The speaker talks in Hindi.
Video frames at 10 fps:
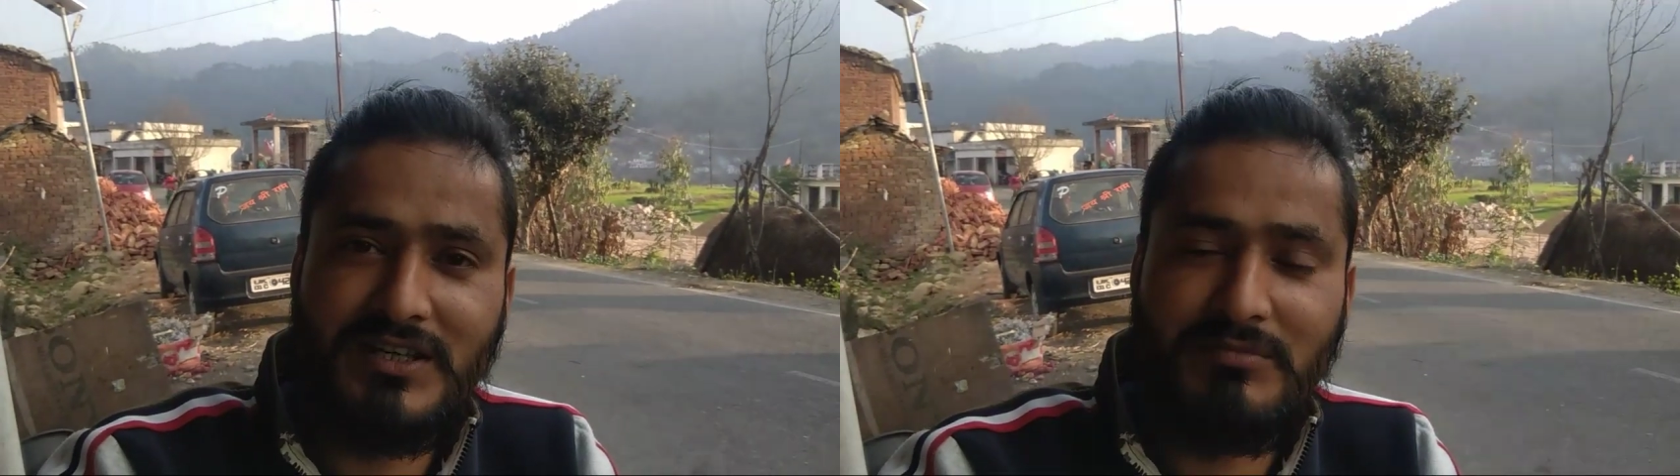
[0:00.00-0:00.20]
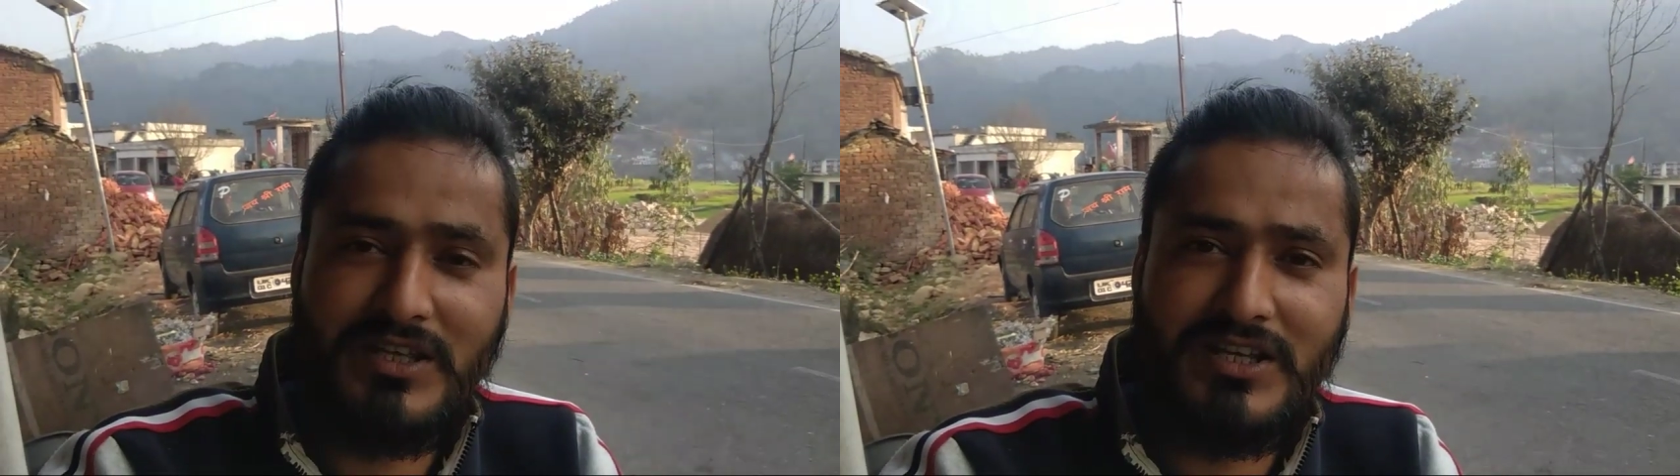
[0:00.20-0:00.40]

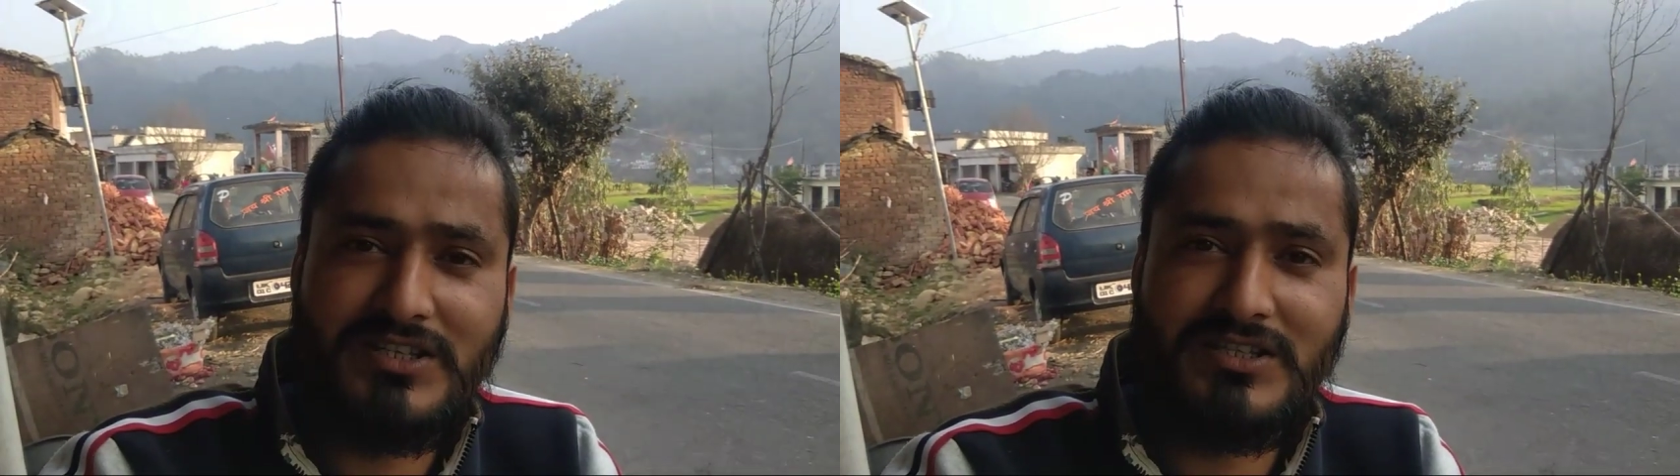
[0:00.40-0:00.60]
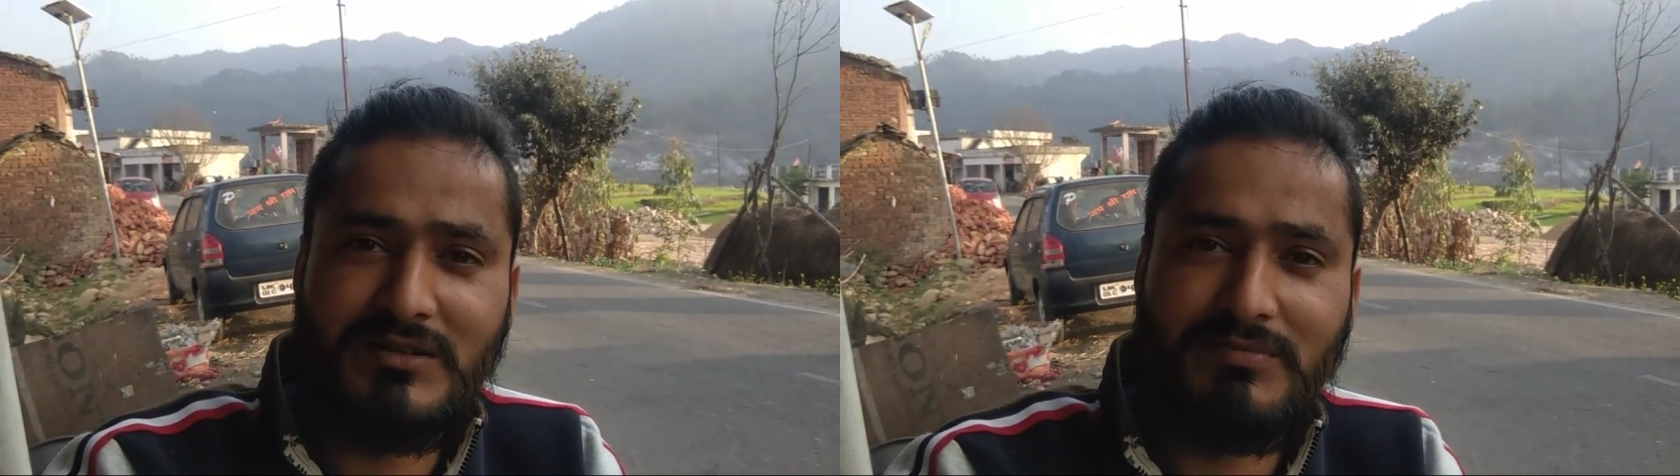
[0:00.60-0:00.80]
मेरे
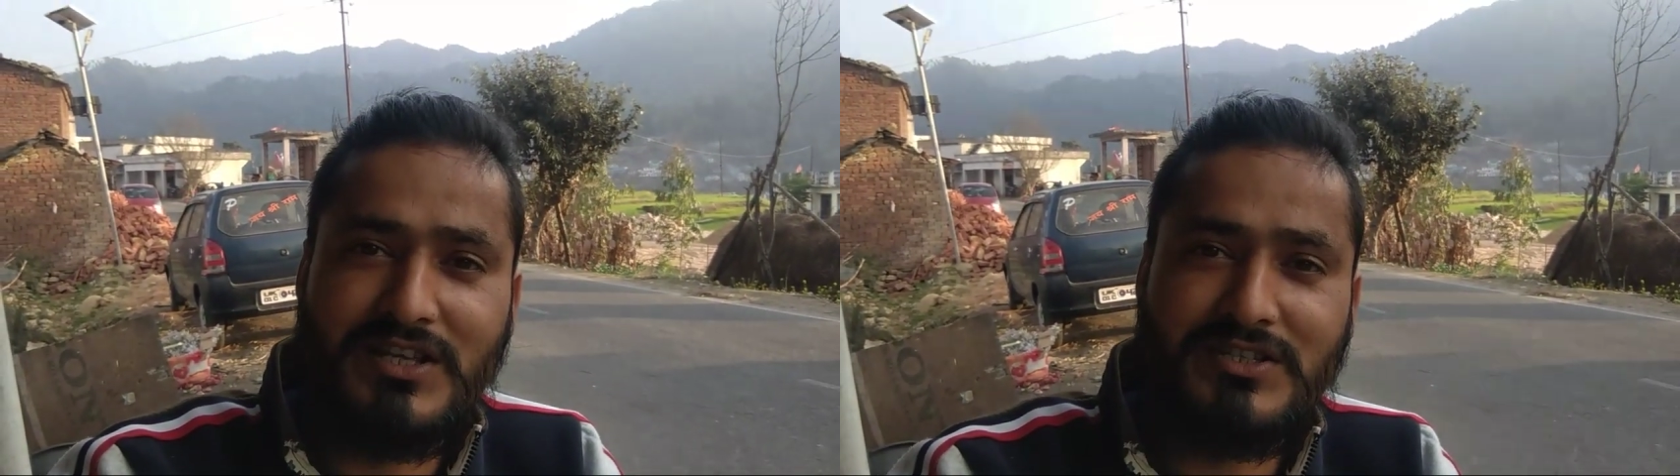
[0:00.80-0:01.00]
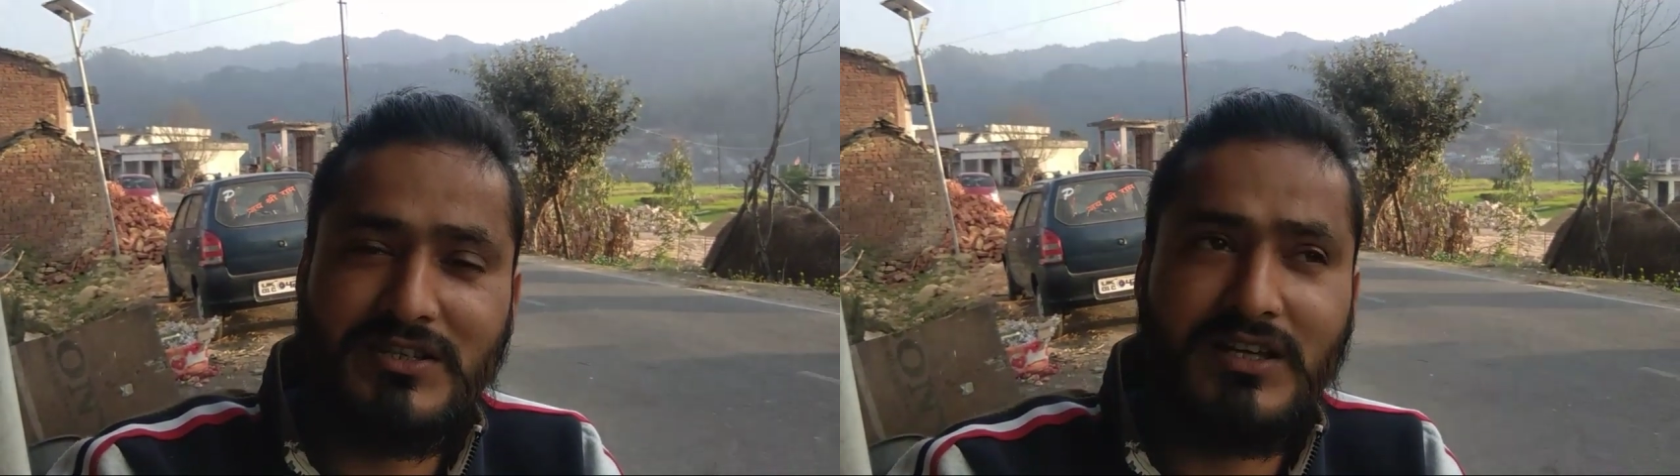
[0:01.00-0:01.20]
इस
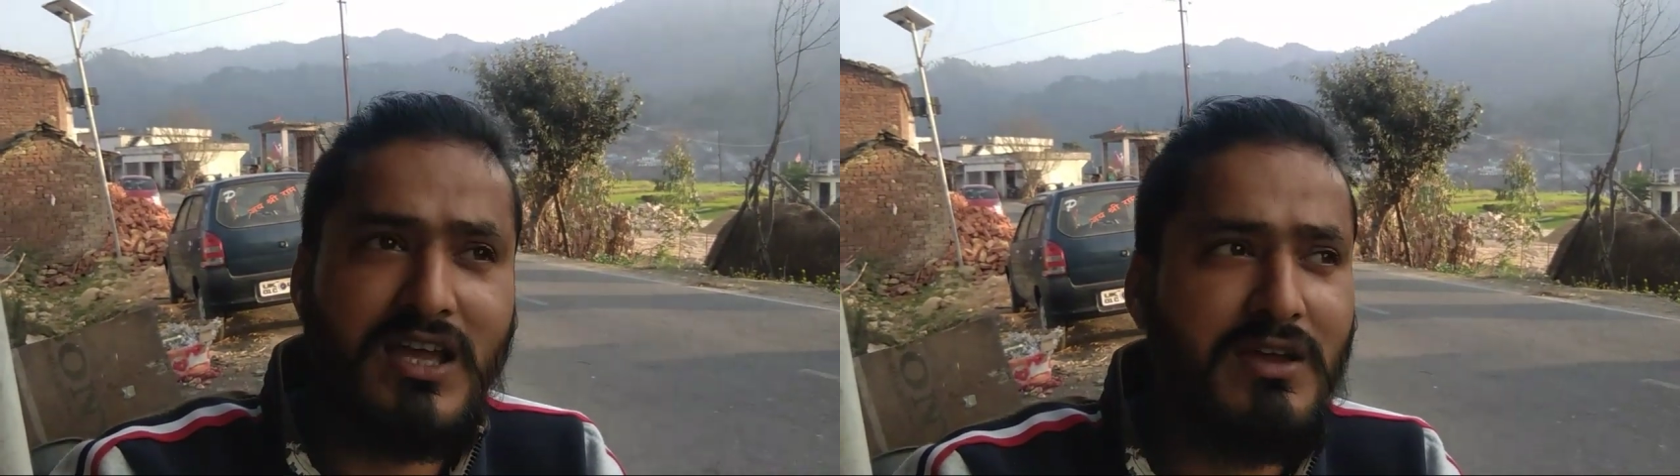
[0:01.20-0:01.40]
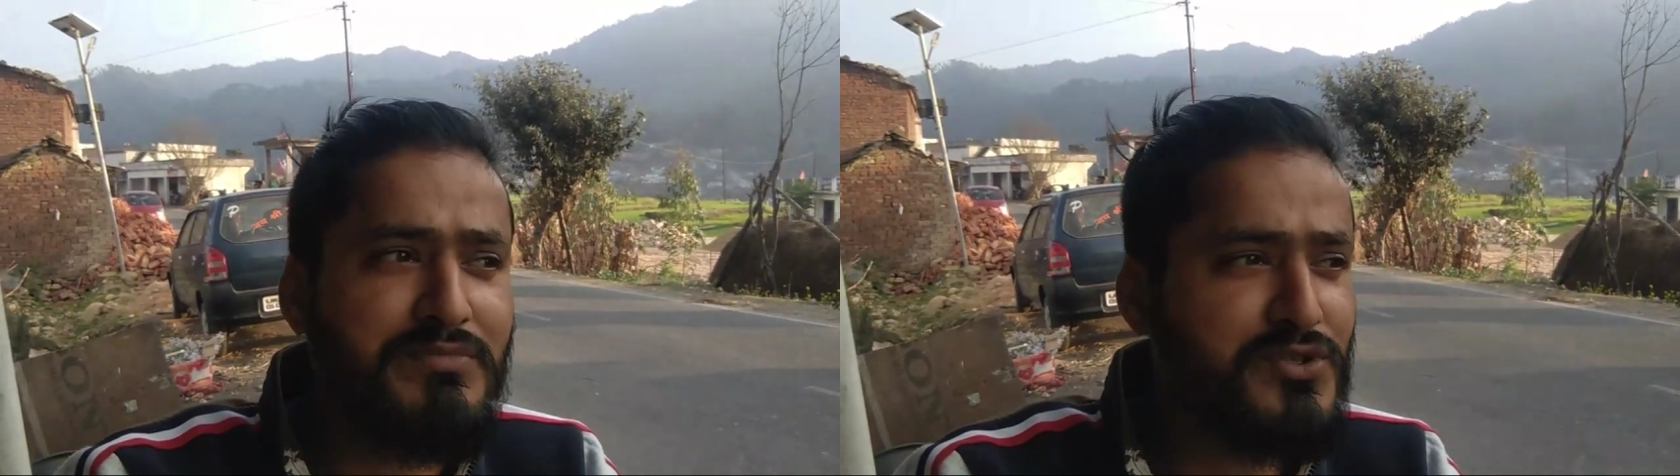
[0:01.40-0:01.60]
फ्रेश
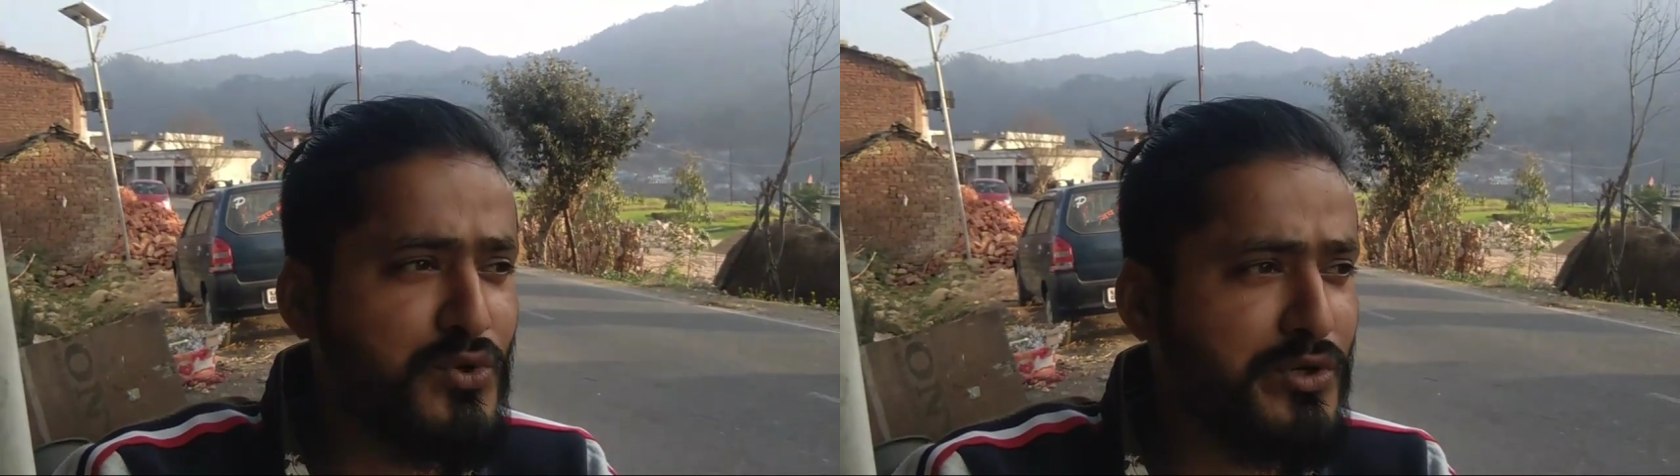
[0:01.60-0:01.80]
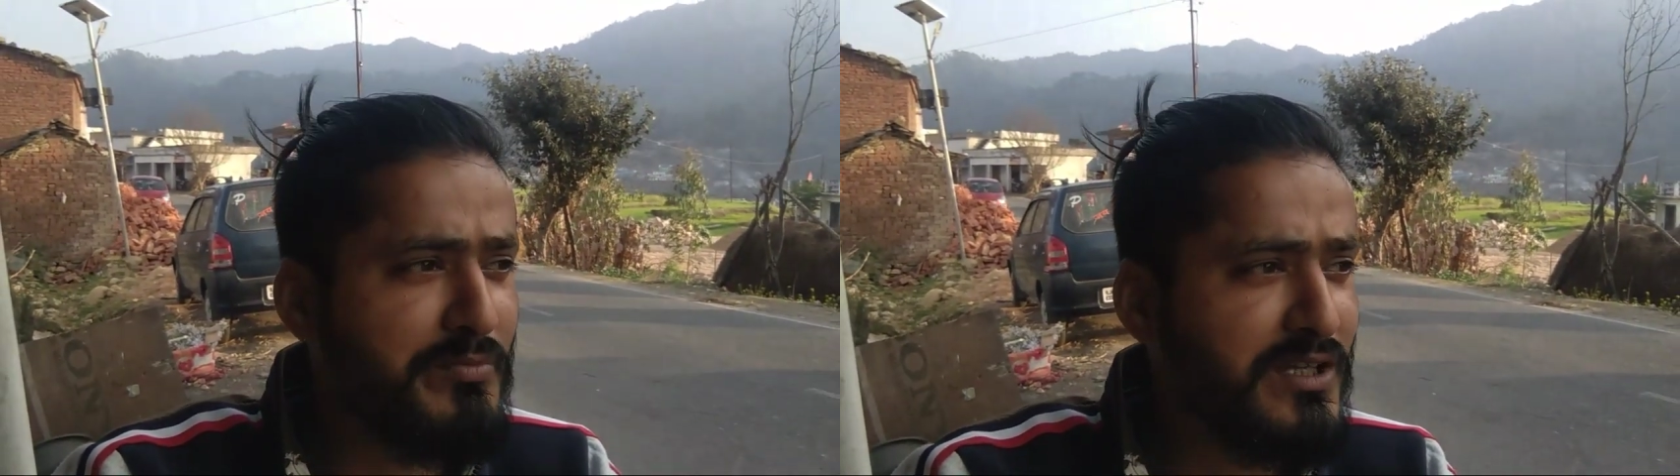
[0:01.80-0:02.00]

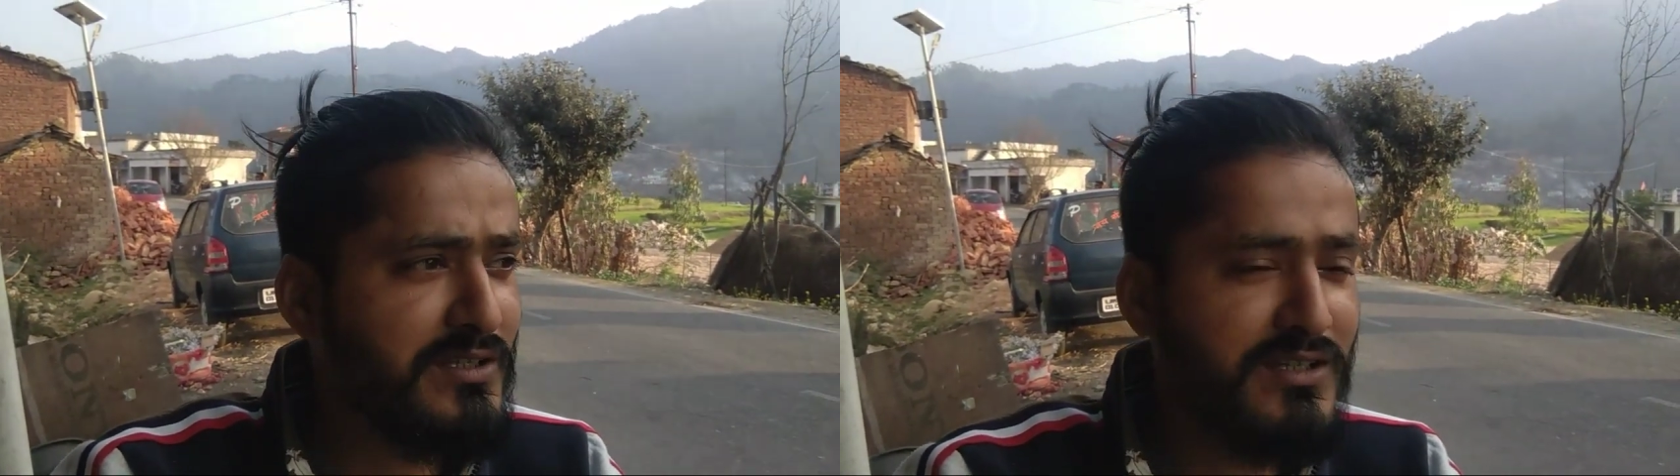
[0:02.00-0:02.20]
एपिसोड में